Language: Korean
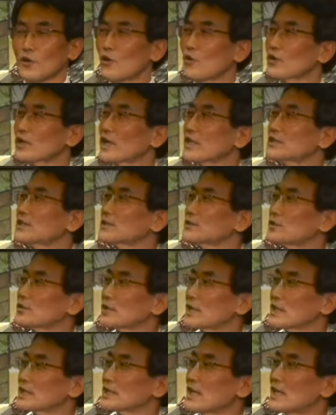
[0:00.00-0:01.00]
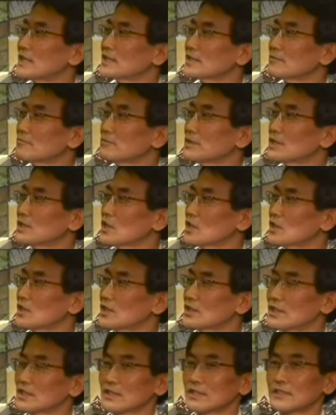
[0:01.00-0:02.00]
홍해 저쪽에서 아직
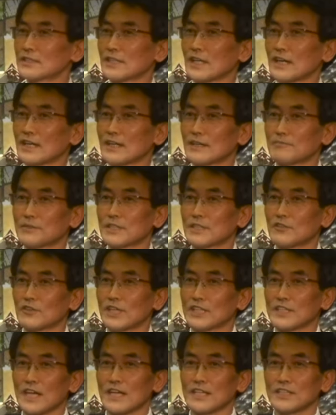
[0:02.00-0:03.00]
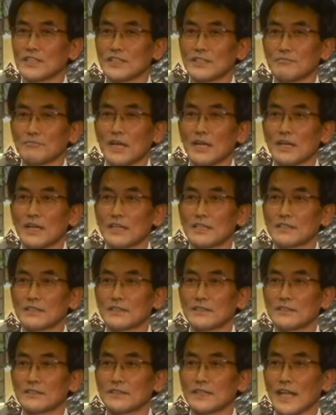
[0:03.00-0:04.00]
미적거리는 사람들과 사귀지
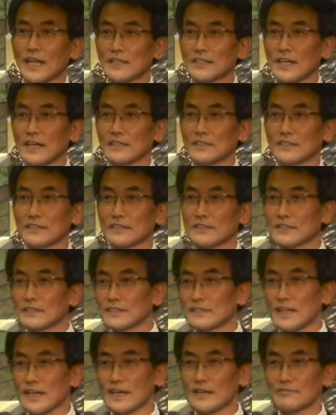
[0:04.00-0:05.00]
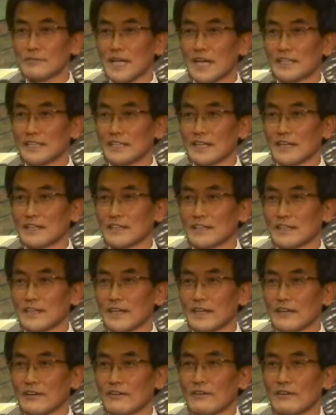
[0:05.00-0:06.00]
말라는 대상은 그런 사람이 아니라는
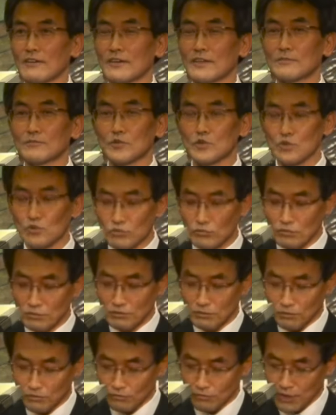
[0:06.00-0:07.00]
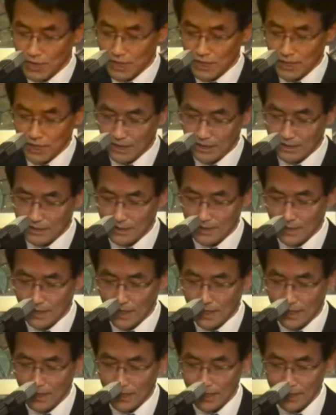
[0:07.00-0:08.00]
거예요. 그럼 누구를 누구 얘기하는
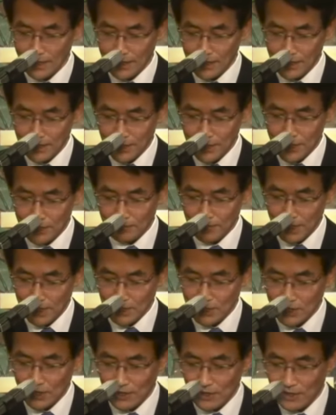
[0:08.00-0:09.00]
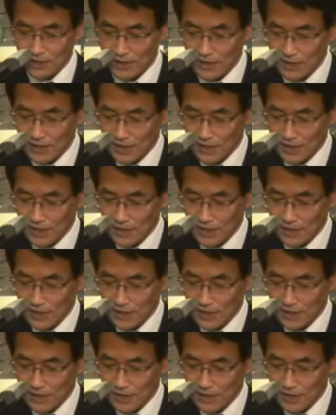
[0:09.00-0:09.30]
건가? 11절.